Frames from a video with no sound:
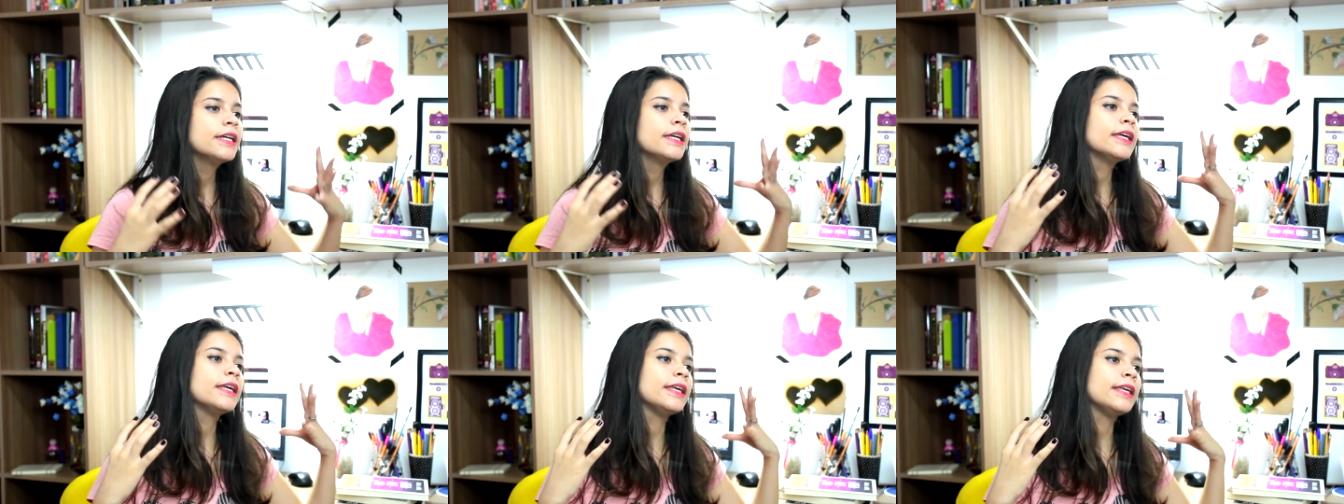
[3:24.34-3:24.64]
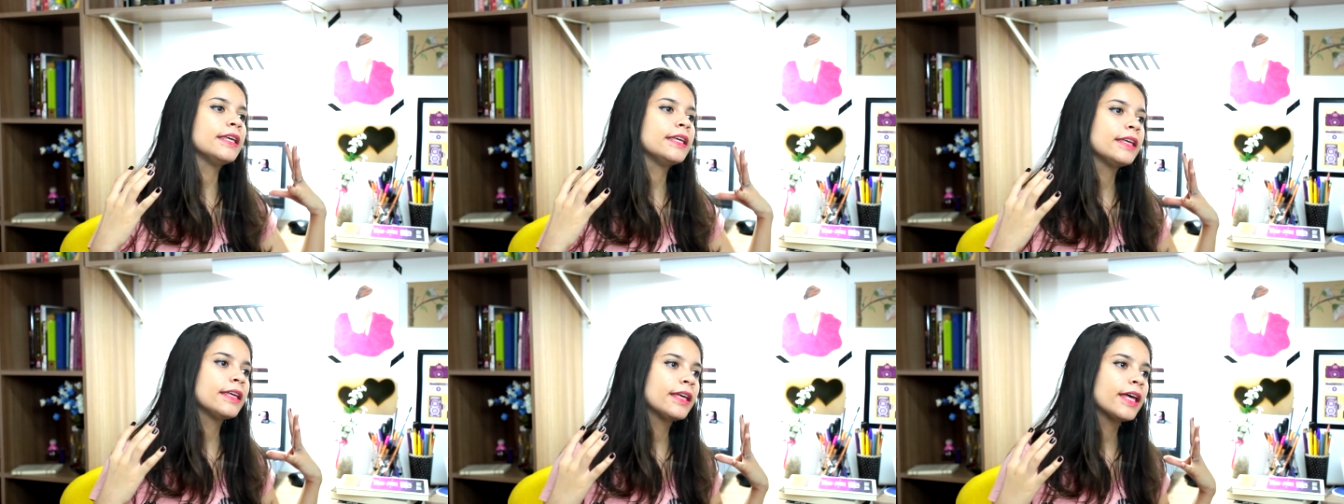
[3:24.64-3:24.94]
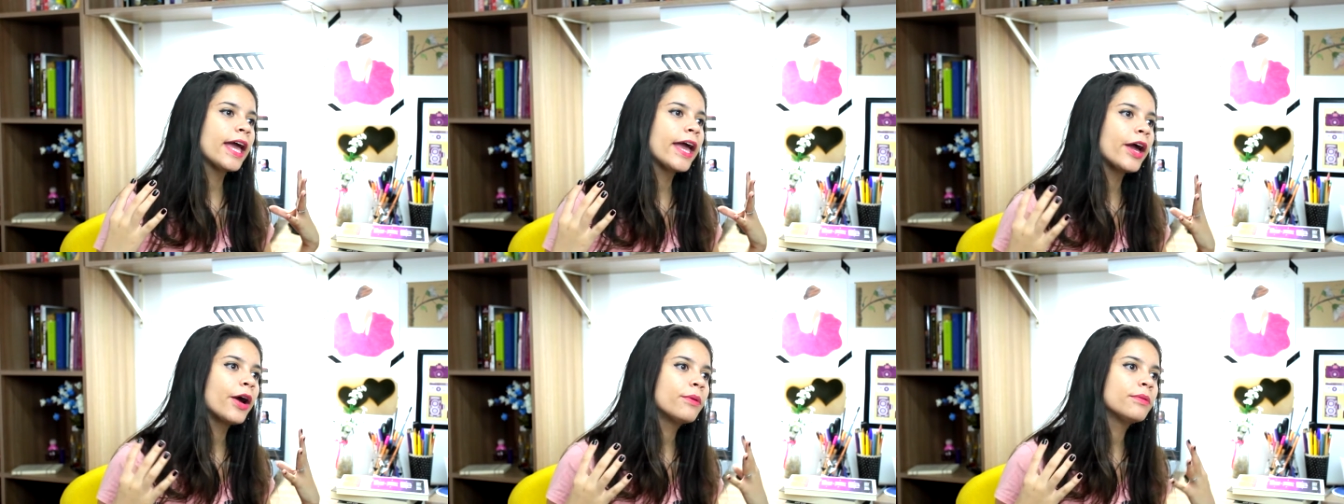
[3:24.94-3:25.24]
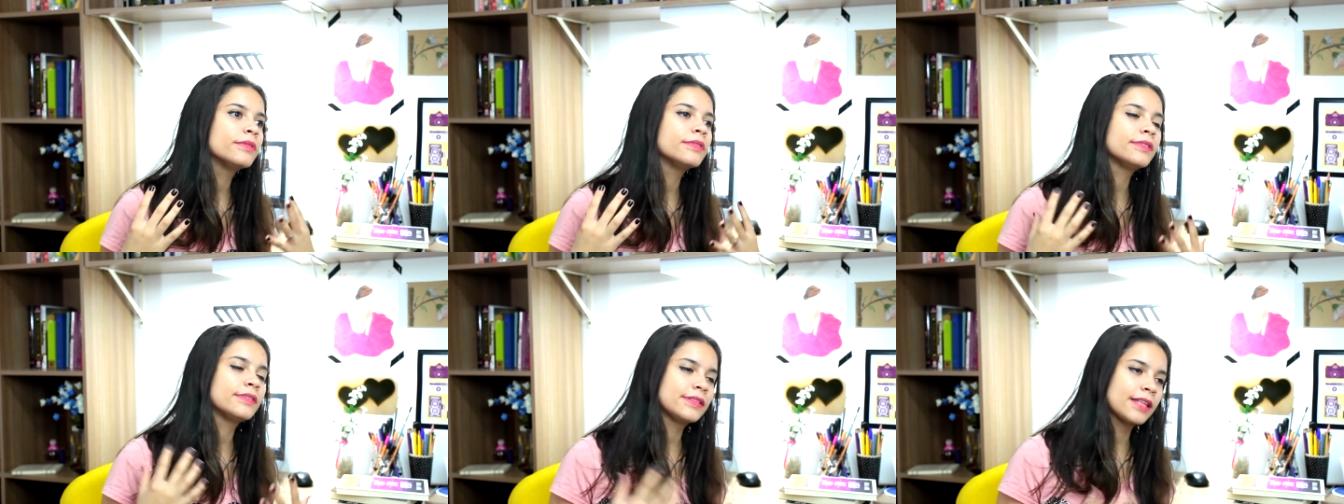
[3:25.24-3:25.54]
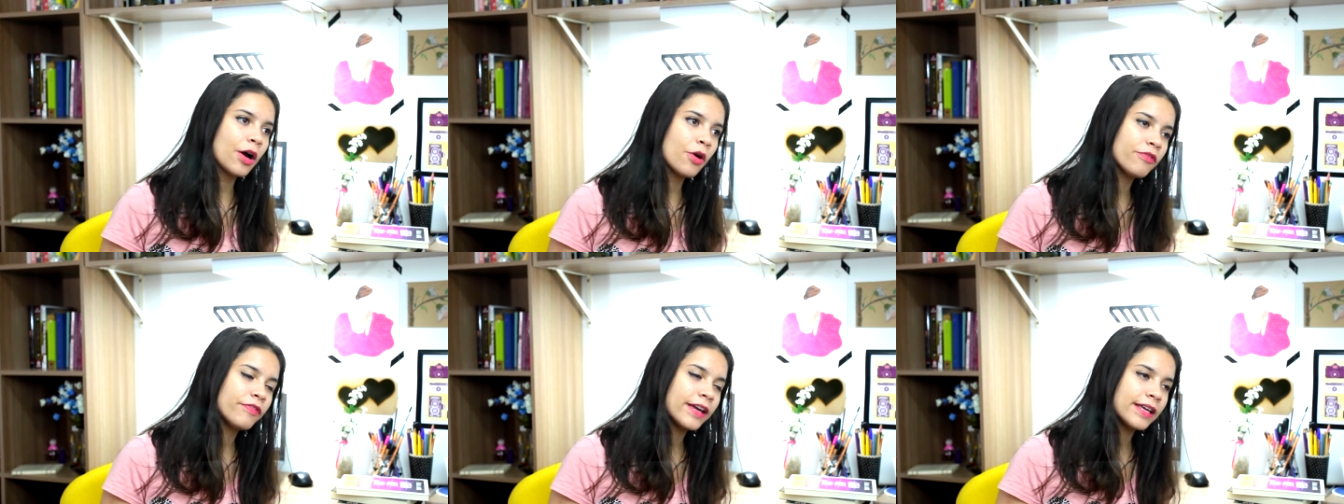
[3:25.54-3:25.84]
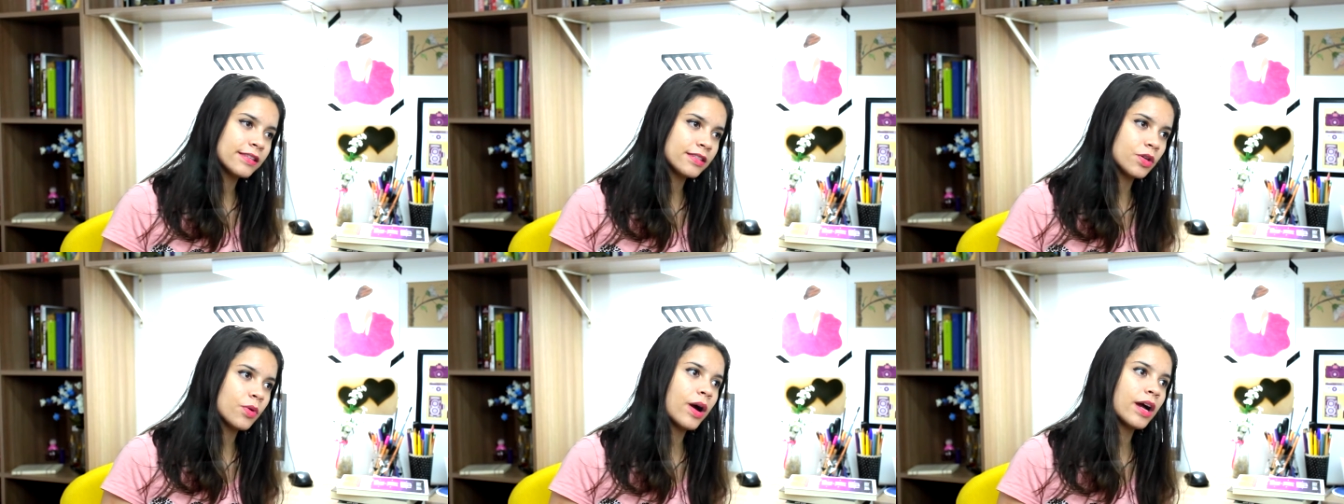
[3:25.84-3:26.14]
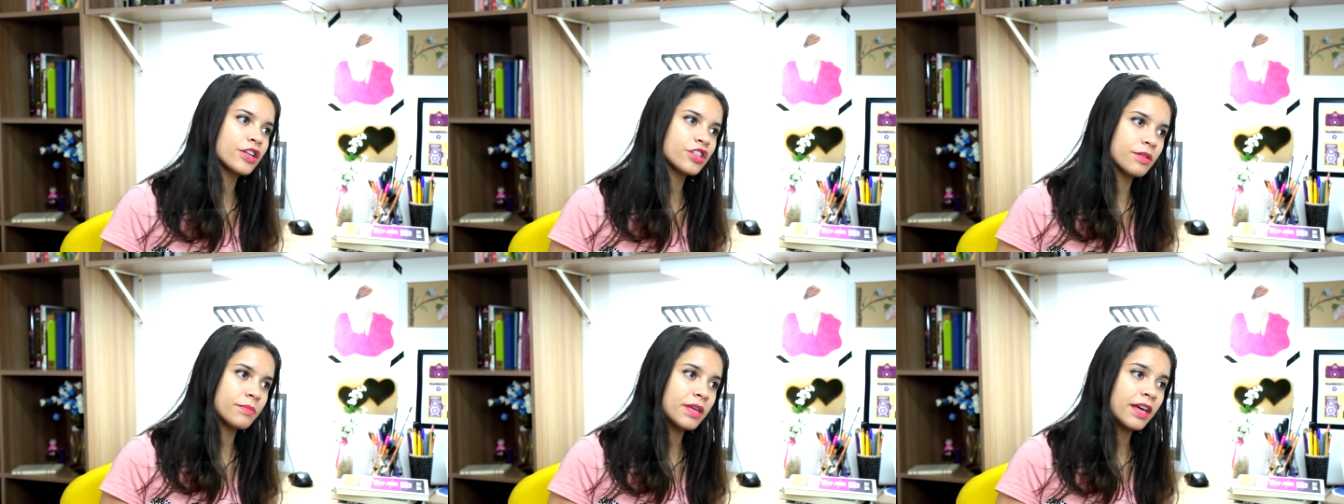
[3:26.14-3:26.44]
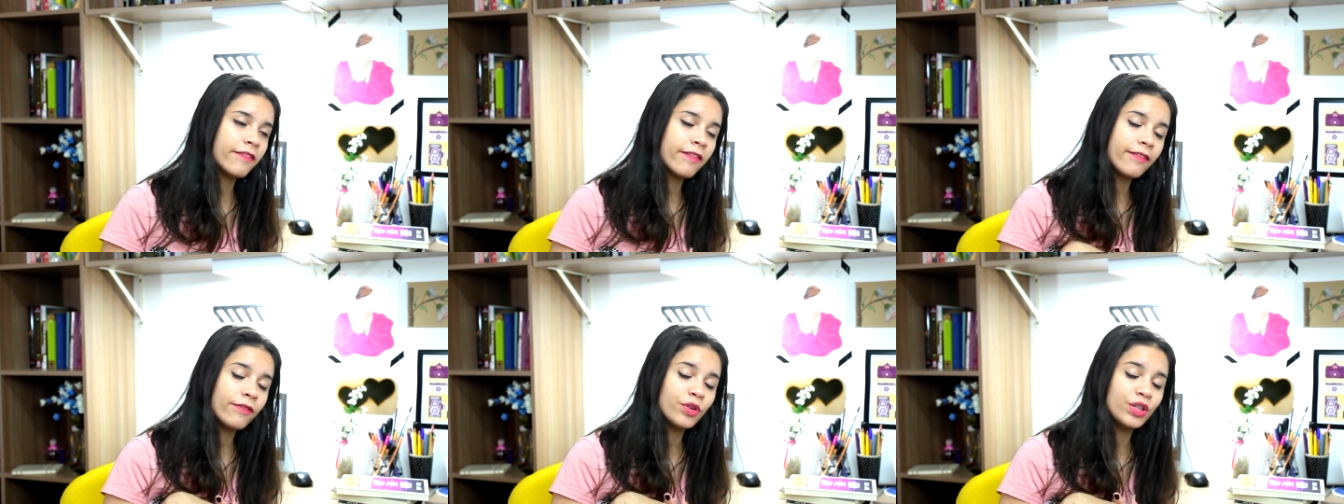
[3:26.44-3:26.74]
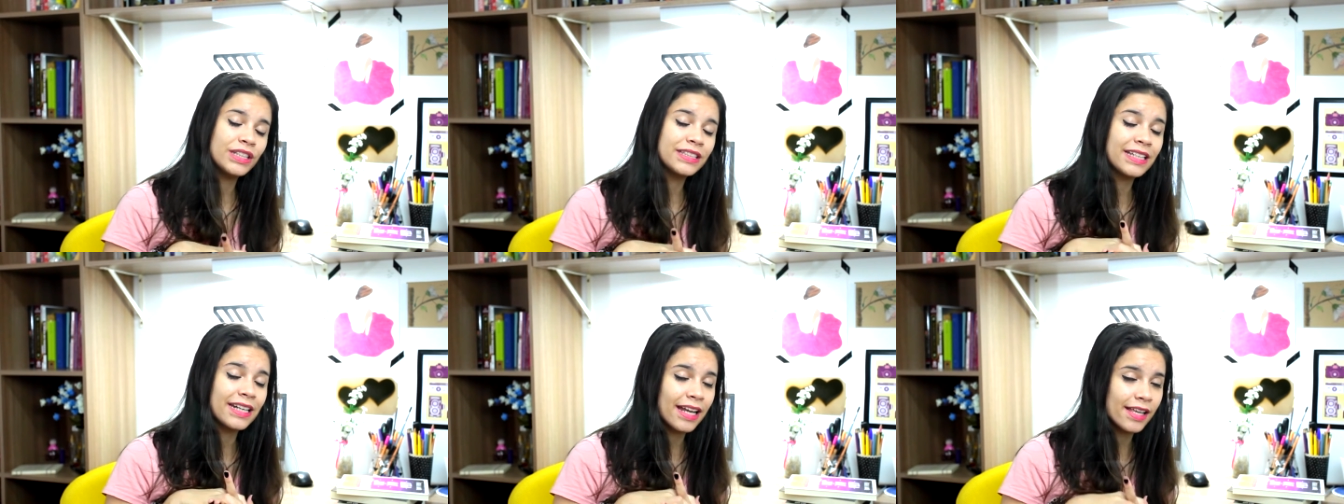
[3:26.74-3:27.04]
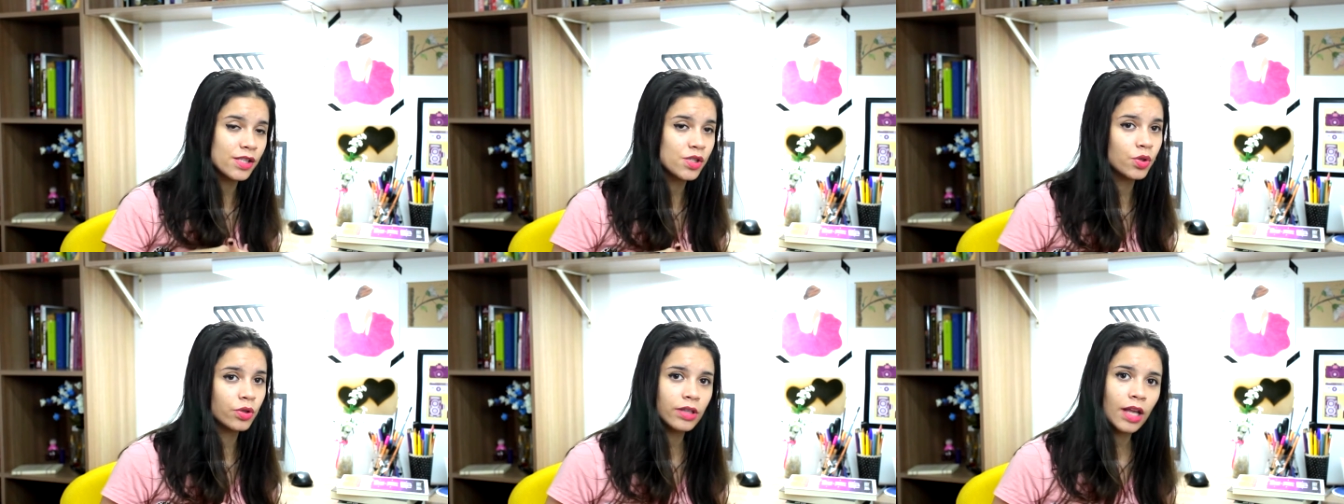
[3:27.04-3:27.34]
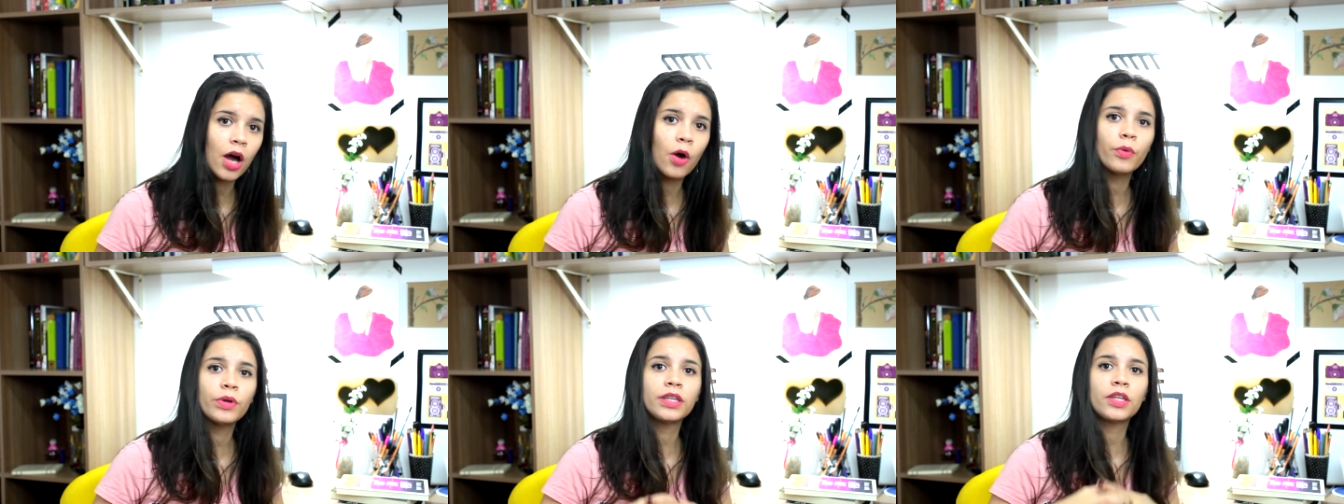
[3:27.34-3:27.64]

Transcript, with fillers: e é talvez eu ache a minha favorita nacional,